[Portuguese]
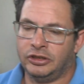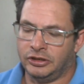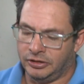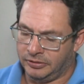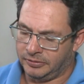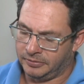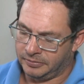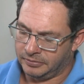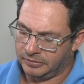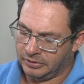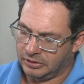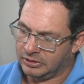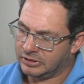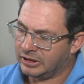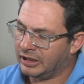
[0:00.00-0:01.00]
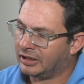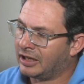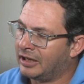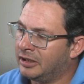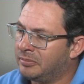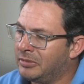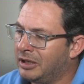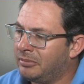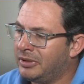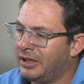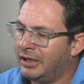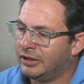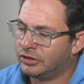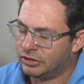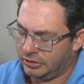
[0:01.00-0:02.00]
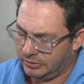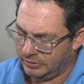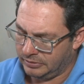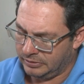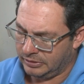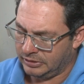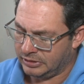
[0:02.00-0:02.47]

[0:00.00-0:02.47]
de, Secretaria de Meio Ambiente